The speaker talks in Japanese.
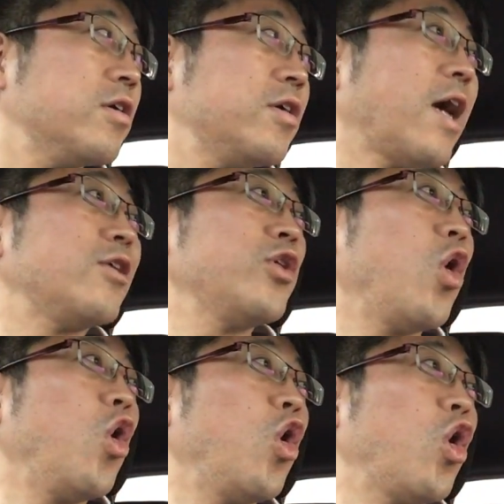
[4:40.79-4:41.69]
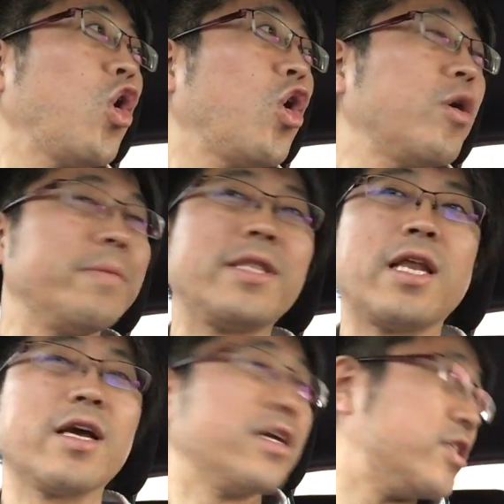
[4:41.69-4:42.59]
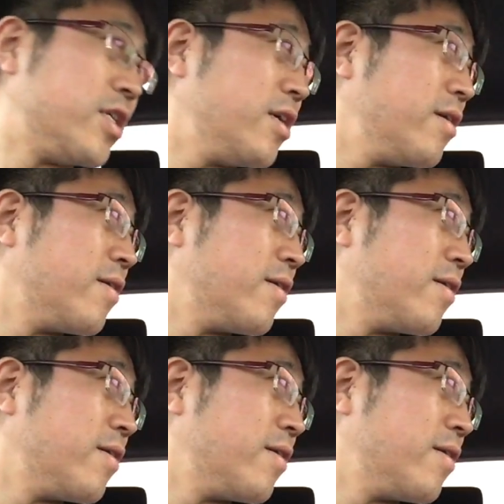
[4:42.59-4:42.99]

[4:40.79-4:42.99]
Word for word: やるよみたいな感じ